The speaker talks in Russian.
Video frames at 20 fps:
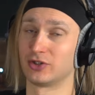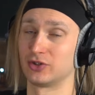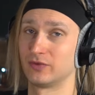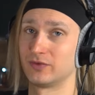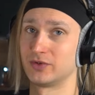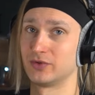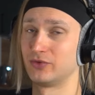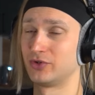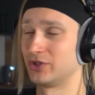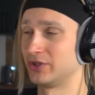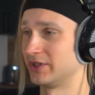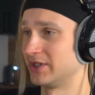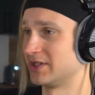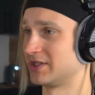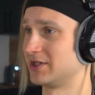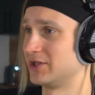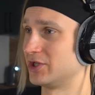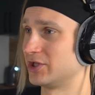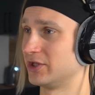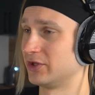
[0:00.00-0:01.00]
что все очень
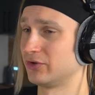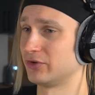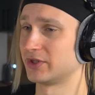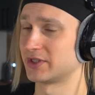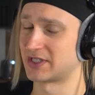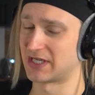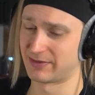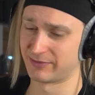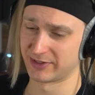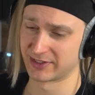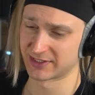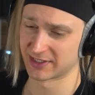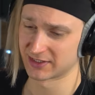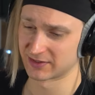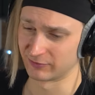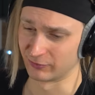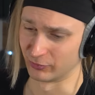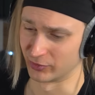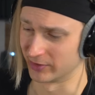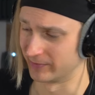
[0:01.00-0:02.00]
насыщенно. И то же самое со
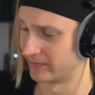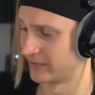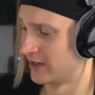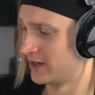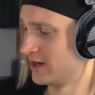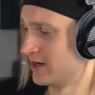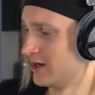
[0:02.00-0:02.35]
звуком.